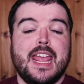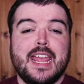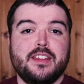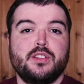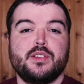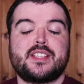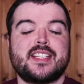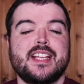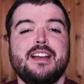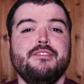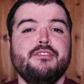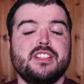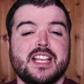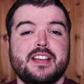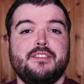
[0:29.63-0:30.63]
Et de ça,
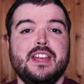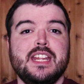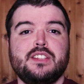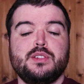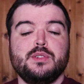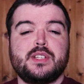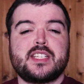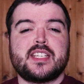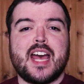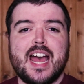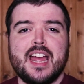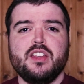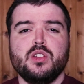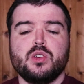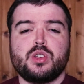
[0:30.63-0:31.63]
vous avez to
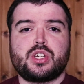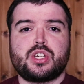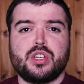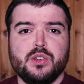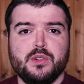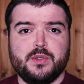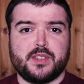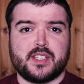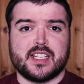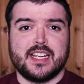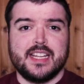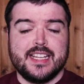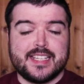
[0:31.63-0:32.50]
tie your shoes,